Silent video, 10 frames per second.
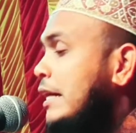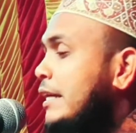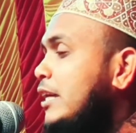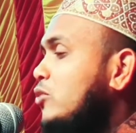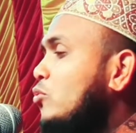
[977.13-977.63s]

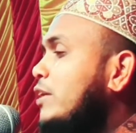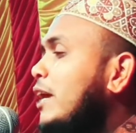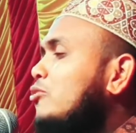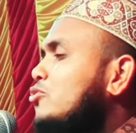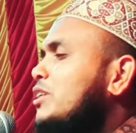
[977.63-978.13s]
কিন্তু
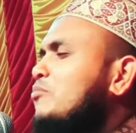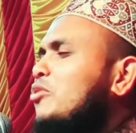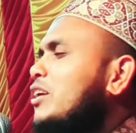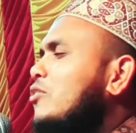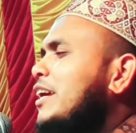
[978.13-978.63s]
কেউ যদি
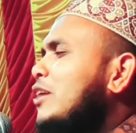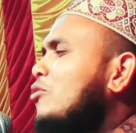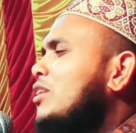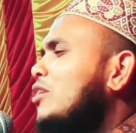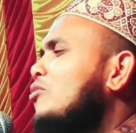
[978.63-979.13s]
মনে করে এই
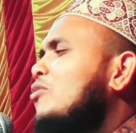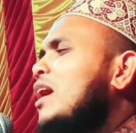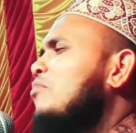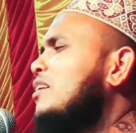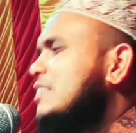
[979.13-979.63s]
কথাগুলো
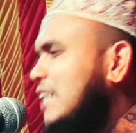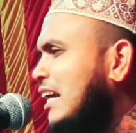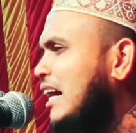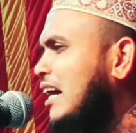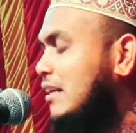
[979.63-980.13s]
আমার
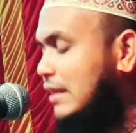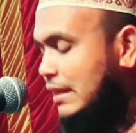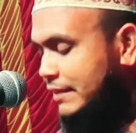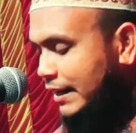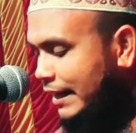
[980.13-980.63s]
জানা
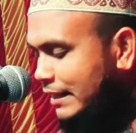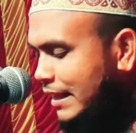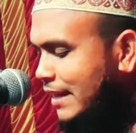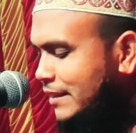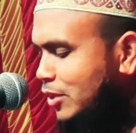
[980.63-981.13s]
তার
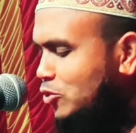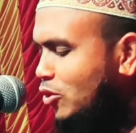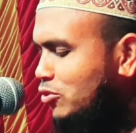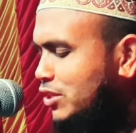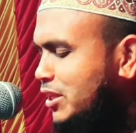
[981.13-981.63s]
হেদায়তের
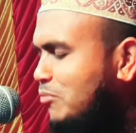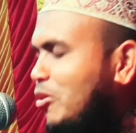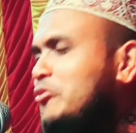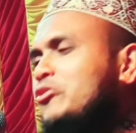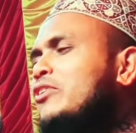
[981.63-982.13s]
দরজাটা
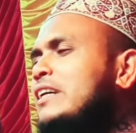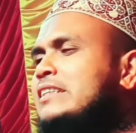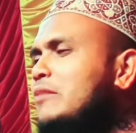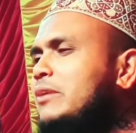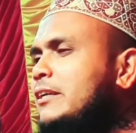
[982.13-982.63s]
বন্ধ হয়ে
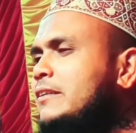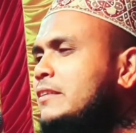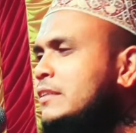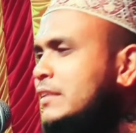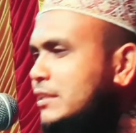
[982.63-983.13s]
যাবে
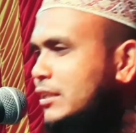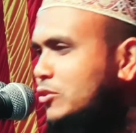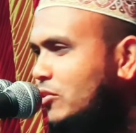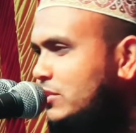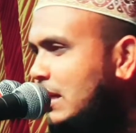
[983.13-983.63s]
কিসের
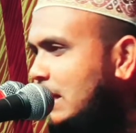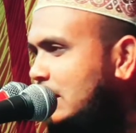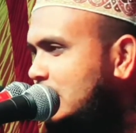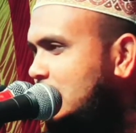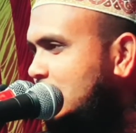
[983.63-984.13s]
দরজা
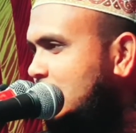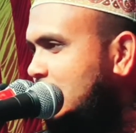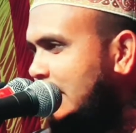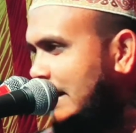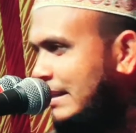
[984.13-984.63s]

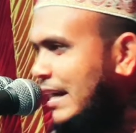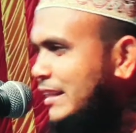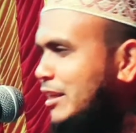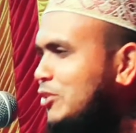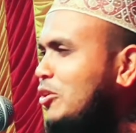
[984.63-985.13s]

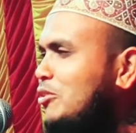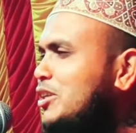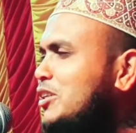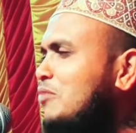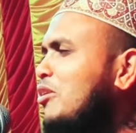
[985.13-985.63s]
হেদায়তের
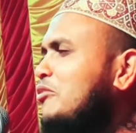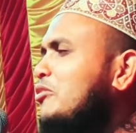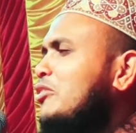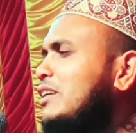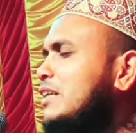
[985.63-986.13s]
দরজাটা বন্ধ
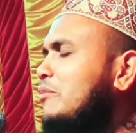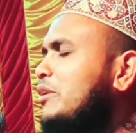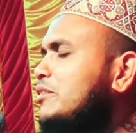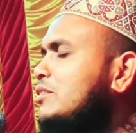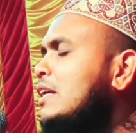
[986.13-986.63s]
হয়ে যাবে
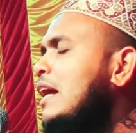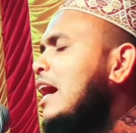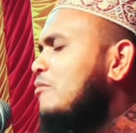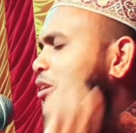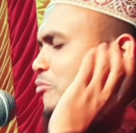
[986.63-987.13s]

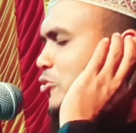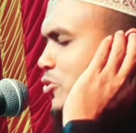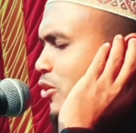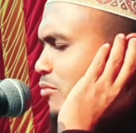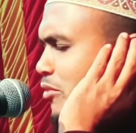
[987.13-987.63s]
আমার মুসলমান